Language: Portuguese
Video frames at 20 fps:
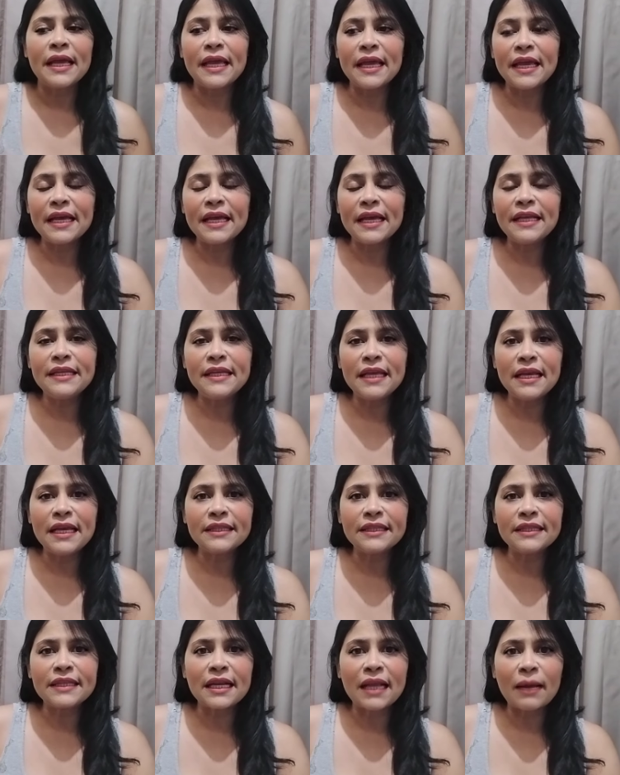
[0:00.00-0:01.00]
ele
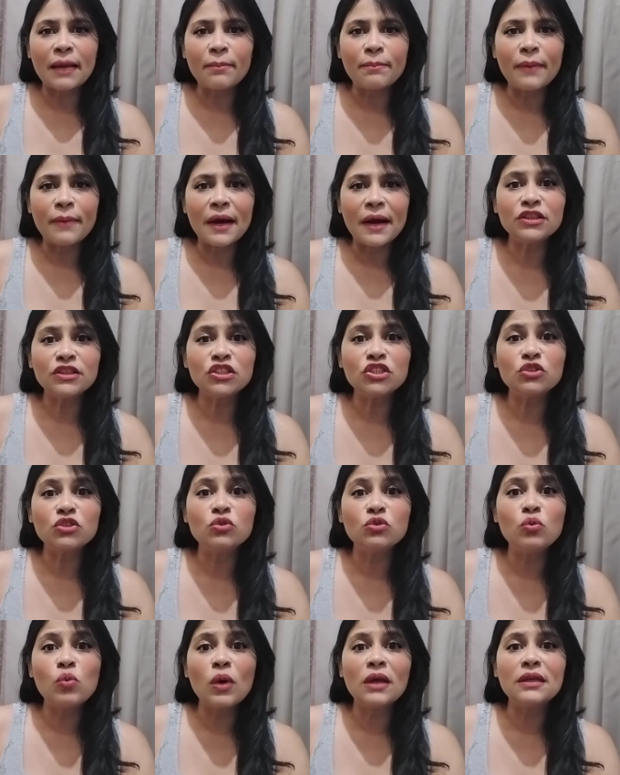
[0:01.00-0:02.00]
entra na parte
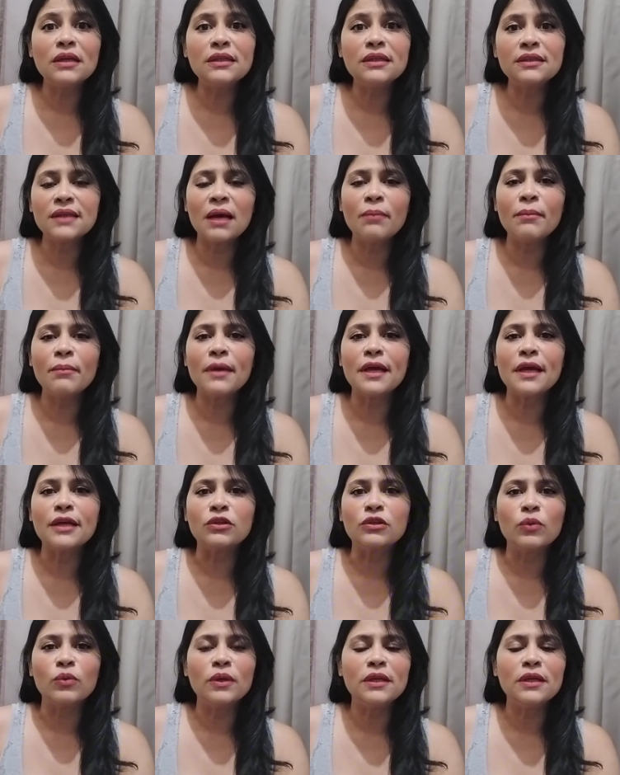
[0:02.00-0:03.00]
do
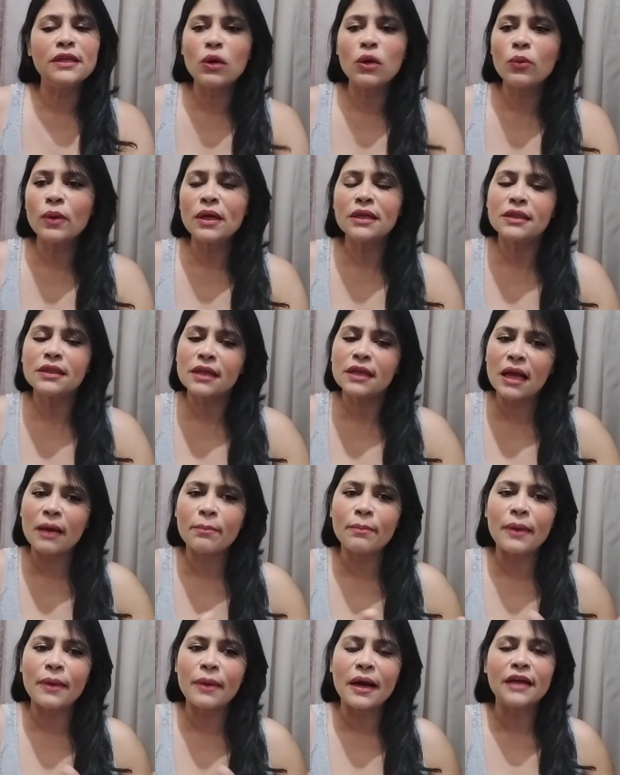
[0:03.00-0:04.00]
alisamento, ele não entra na
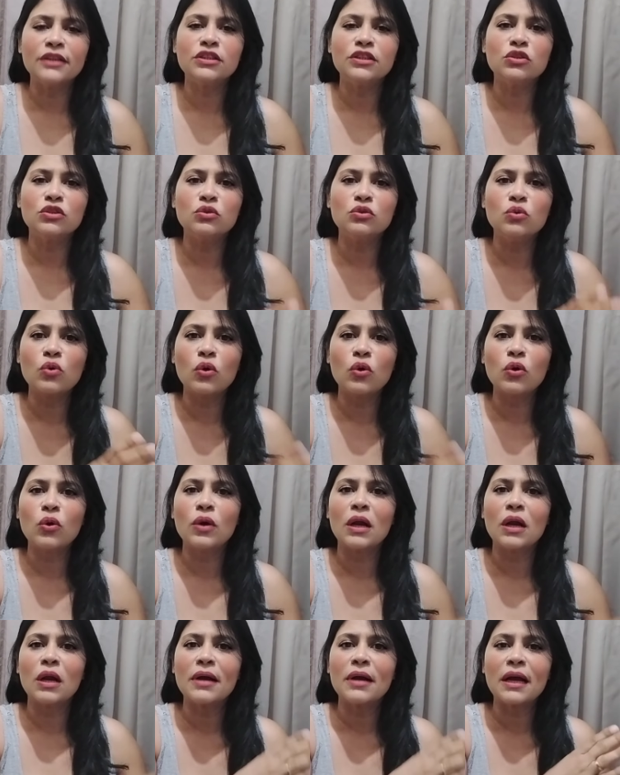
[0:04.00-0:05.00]
parte do
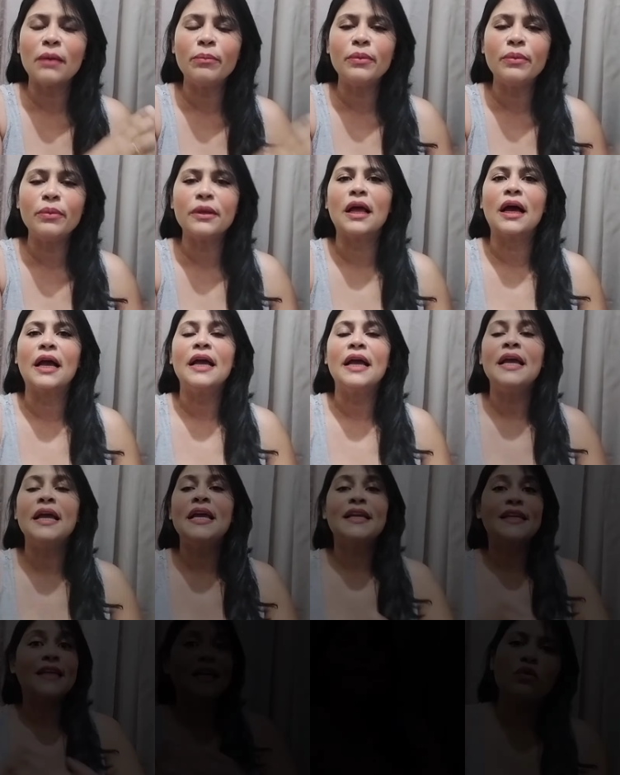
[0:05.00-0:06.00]
cronograma capilar.
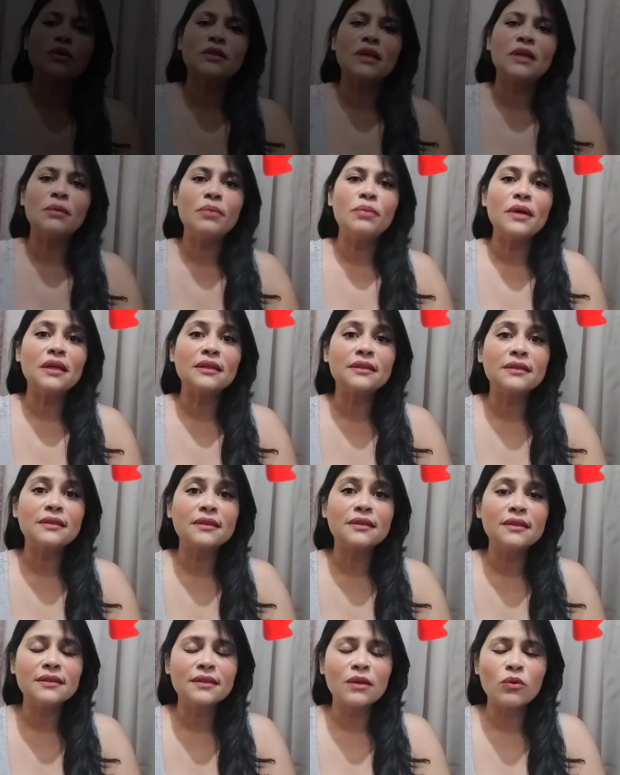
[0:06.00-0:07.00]
Você
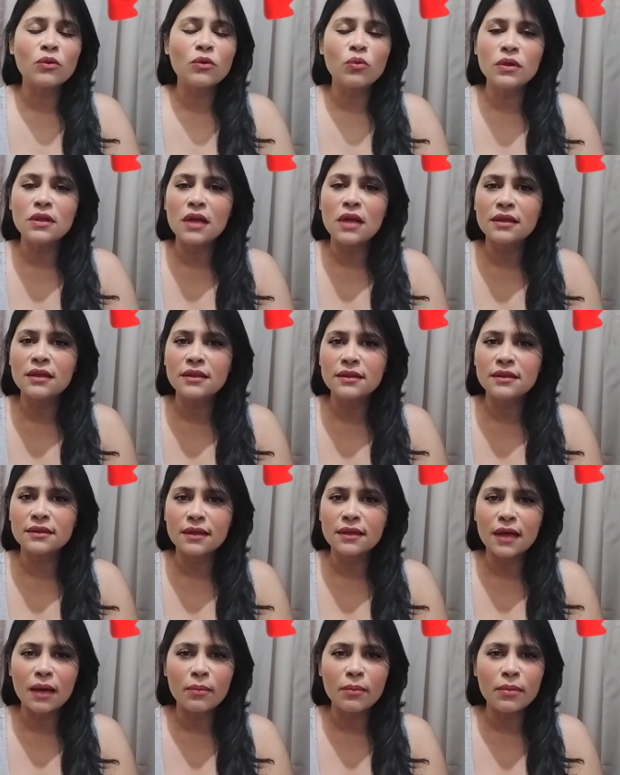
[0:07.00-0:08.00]
precisa cuidar desse
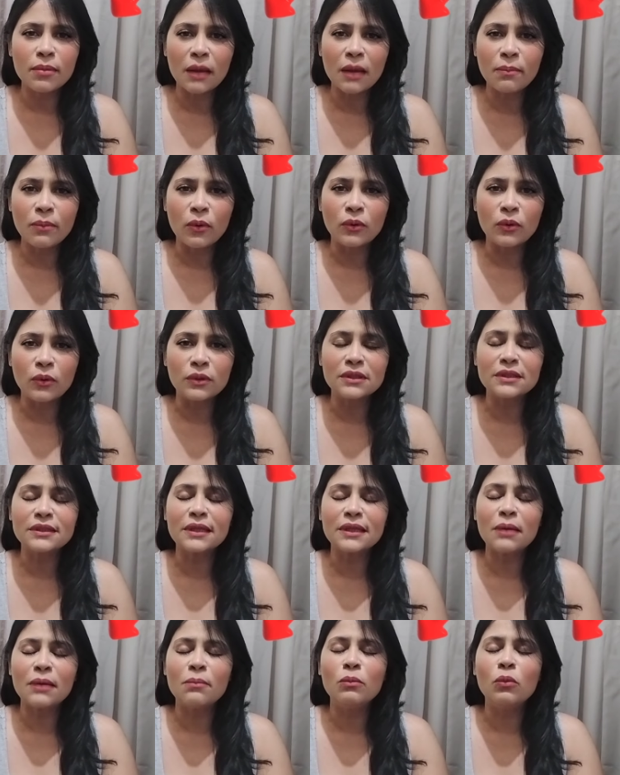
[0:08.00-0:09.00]
cabelo após,
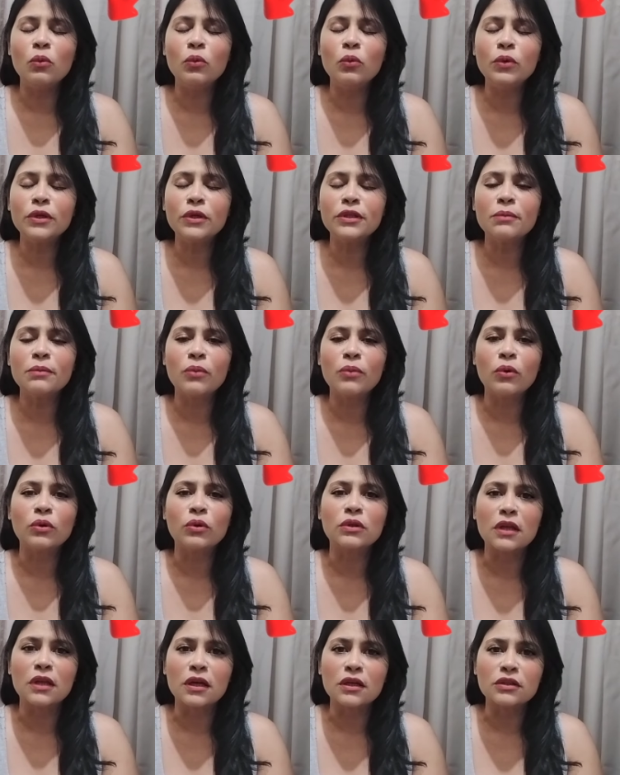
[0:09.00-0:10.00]
isso é muito
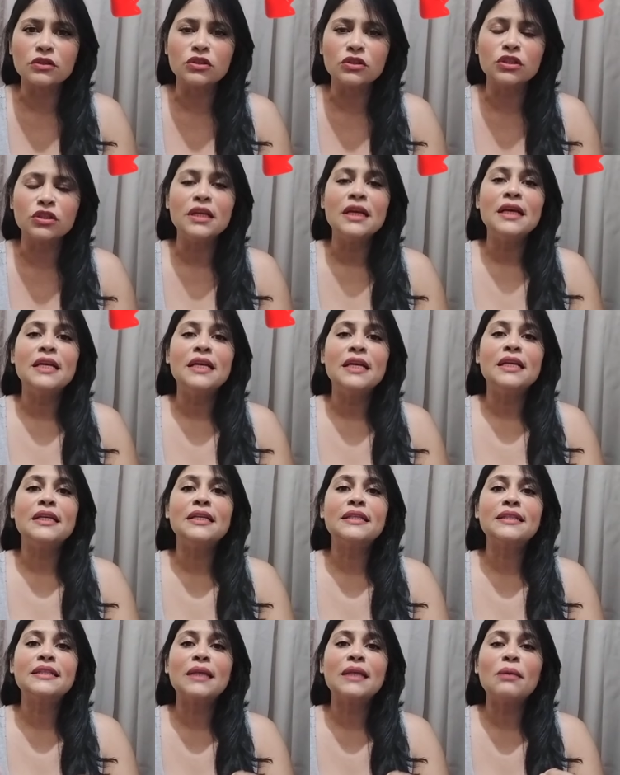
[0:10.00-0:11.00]
importante,
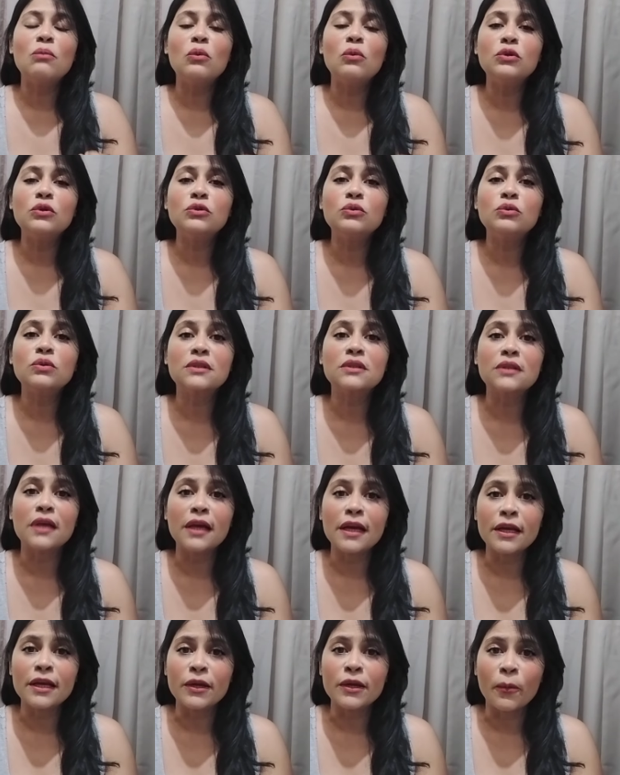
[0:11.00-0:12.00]
isso é muito
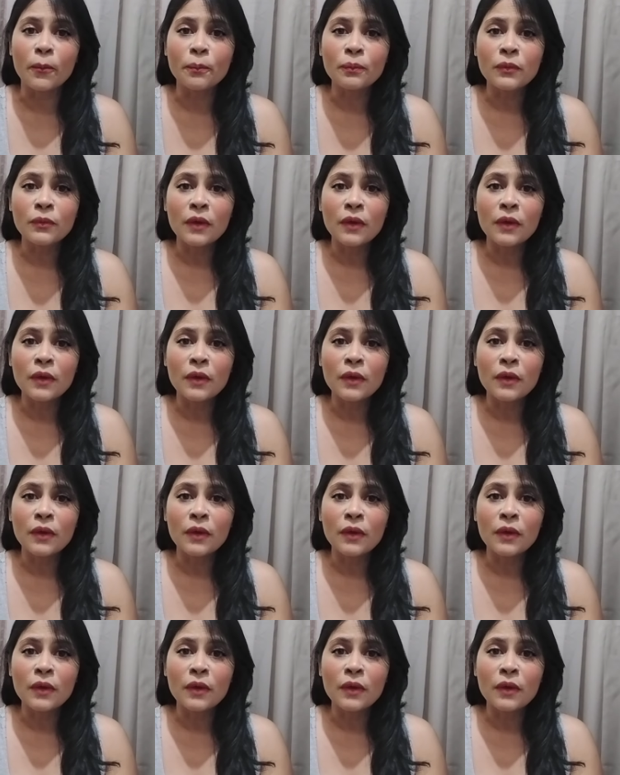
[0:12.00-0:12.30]
sério,